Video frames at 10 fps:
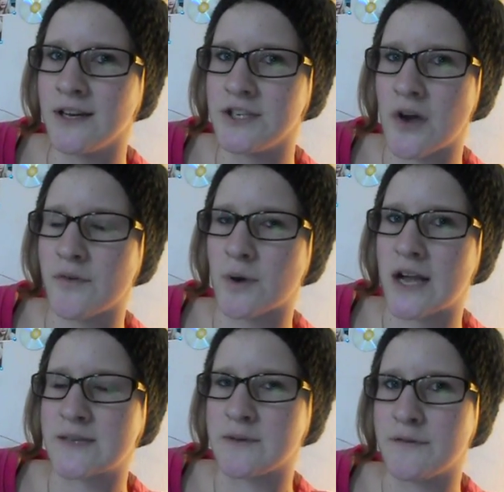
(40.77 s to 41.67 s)
Ich hoffe, du
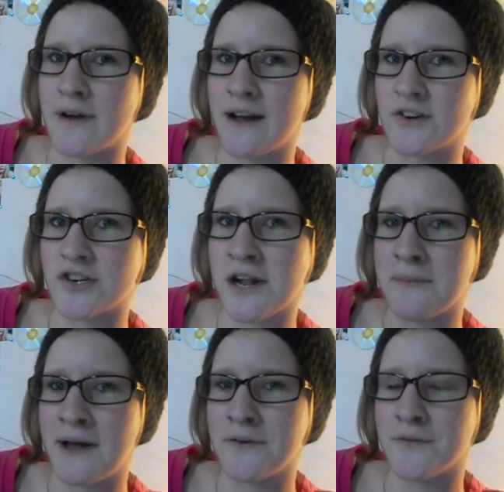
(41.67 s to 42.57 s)
kannst mir die Fragen schnell
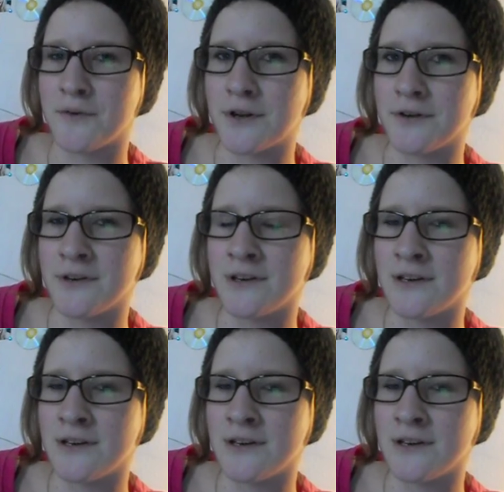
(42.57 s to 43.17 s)
beantworten.